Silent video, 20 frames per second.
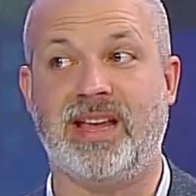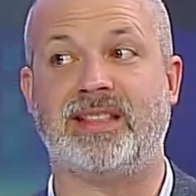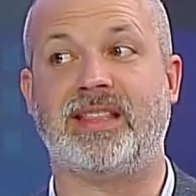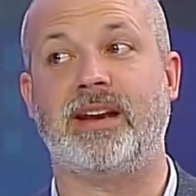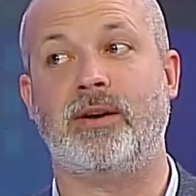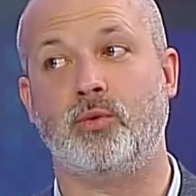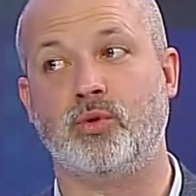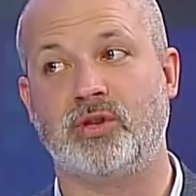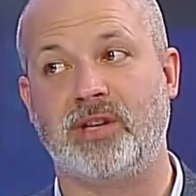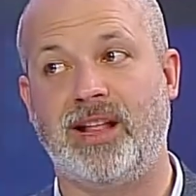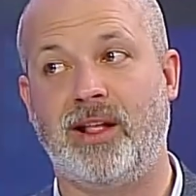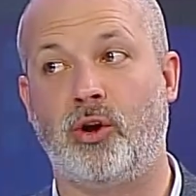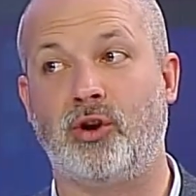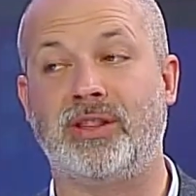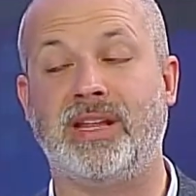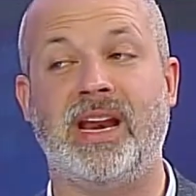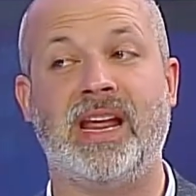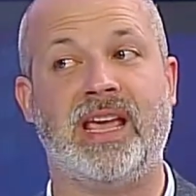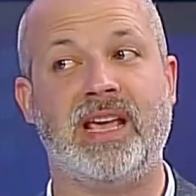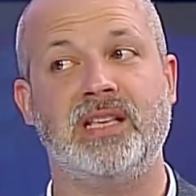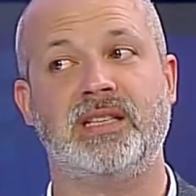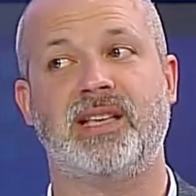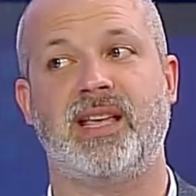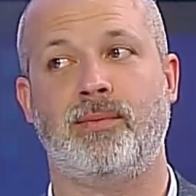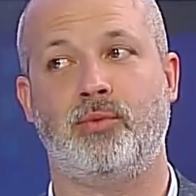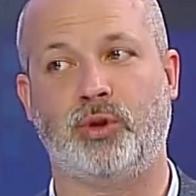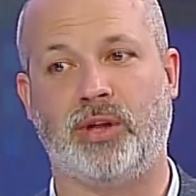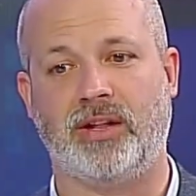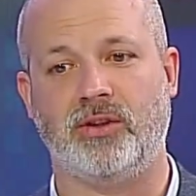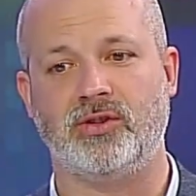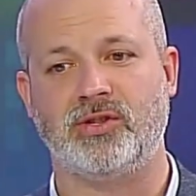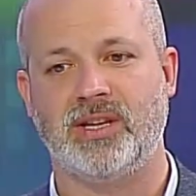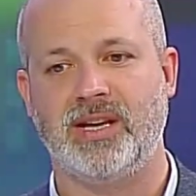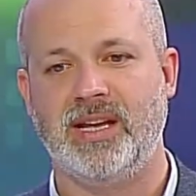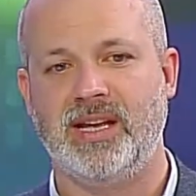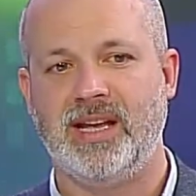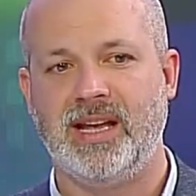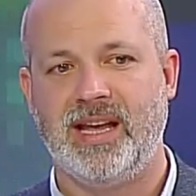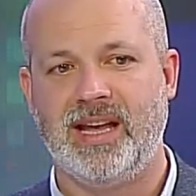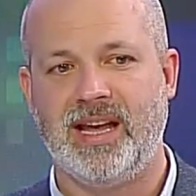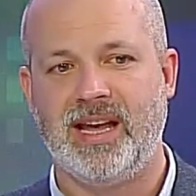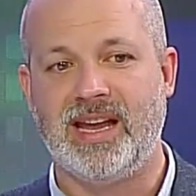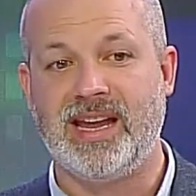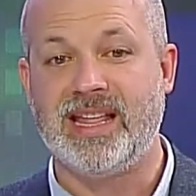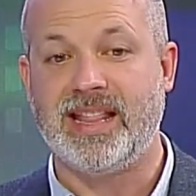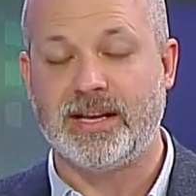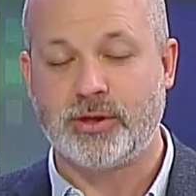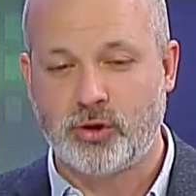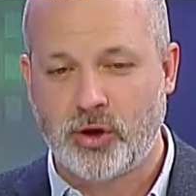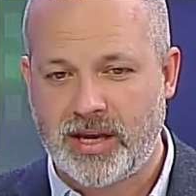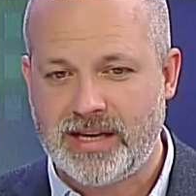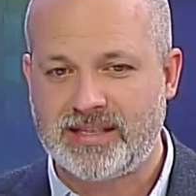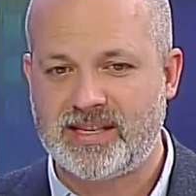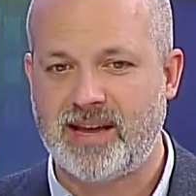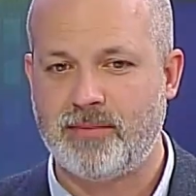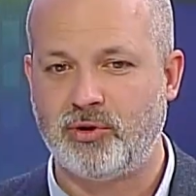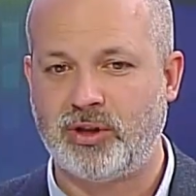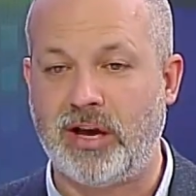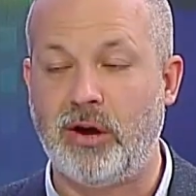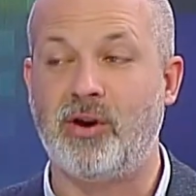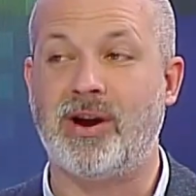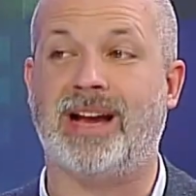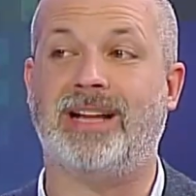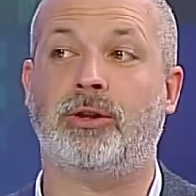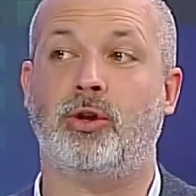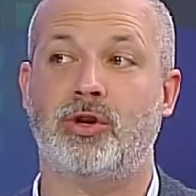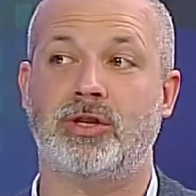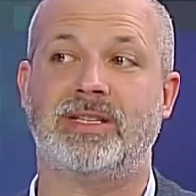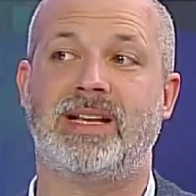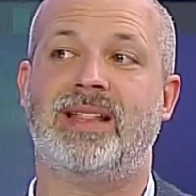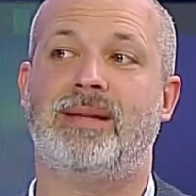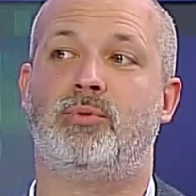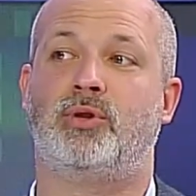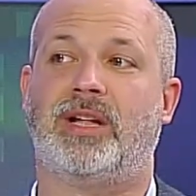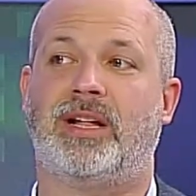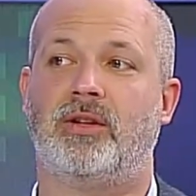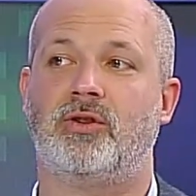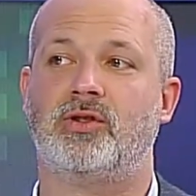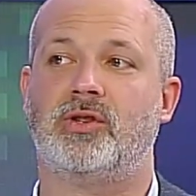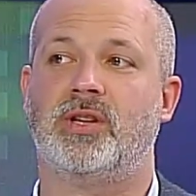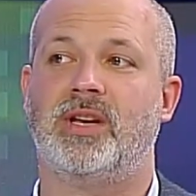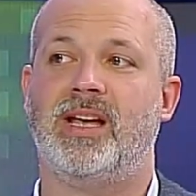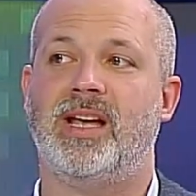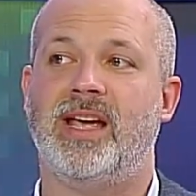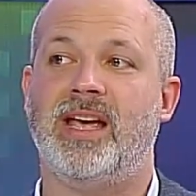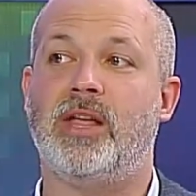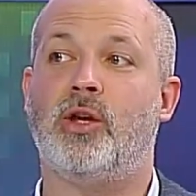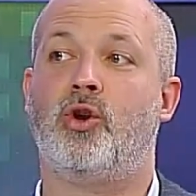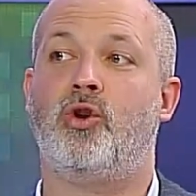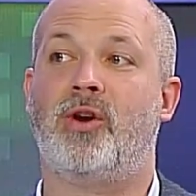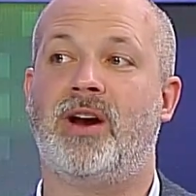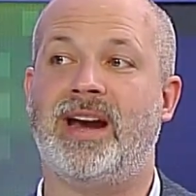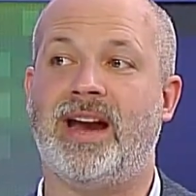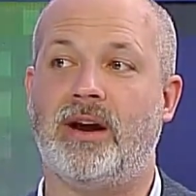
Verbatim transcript: ya tienen un senador, tienen 15 diputados, eh, y de esos 15 diputados, 14 diputados, ellos los